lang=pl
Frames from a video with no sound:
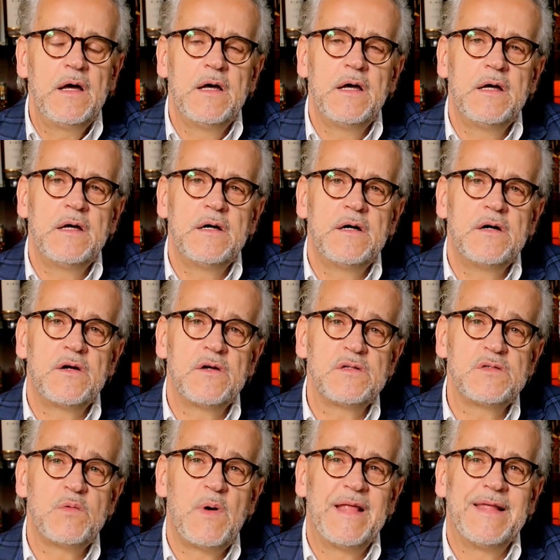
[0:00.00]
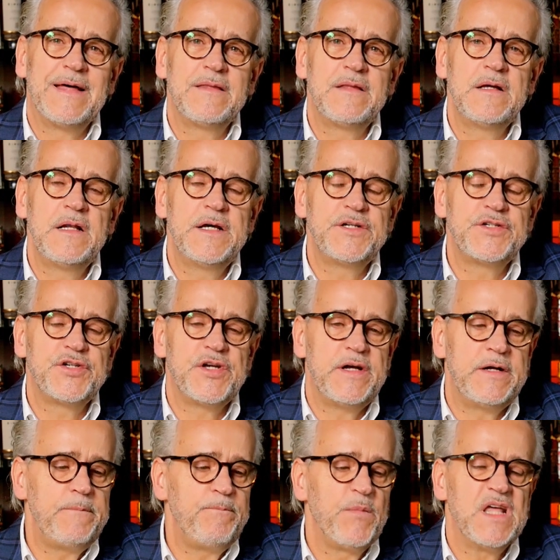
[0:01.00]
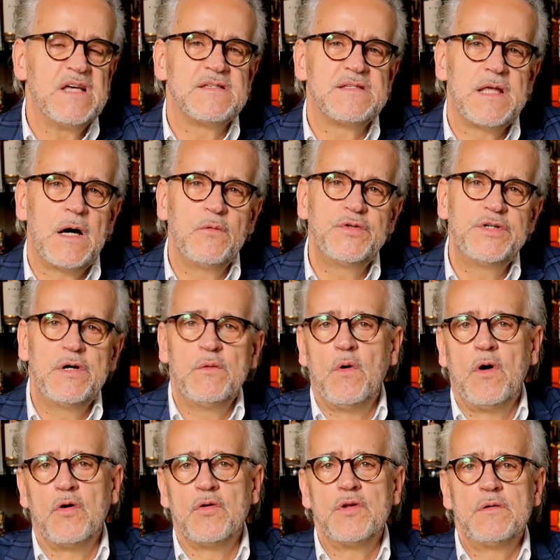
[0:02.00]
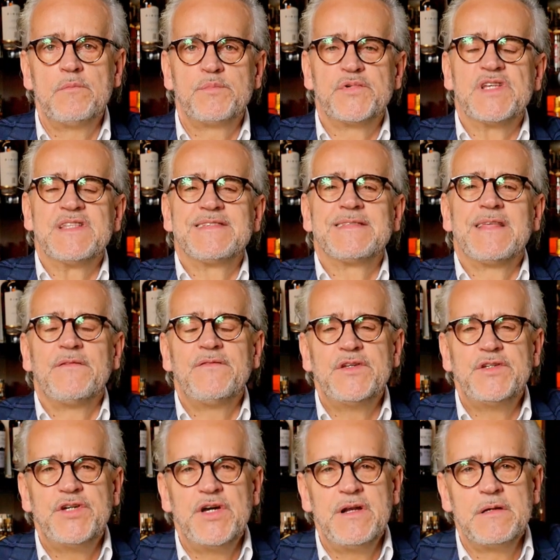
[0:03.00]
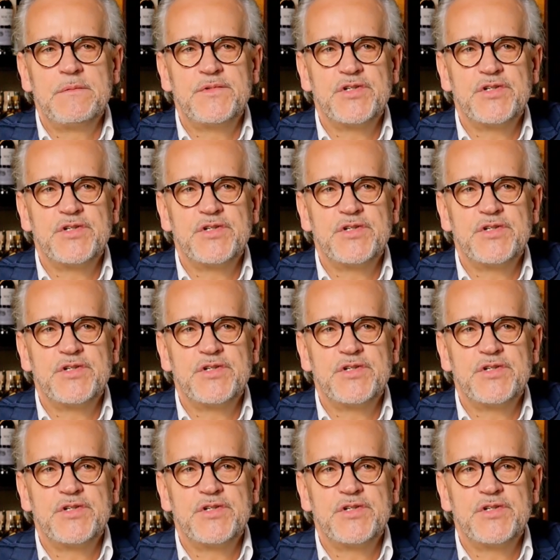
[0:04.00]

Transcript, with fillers: E, rosła na tyle, że stał się on przedstawicielem,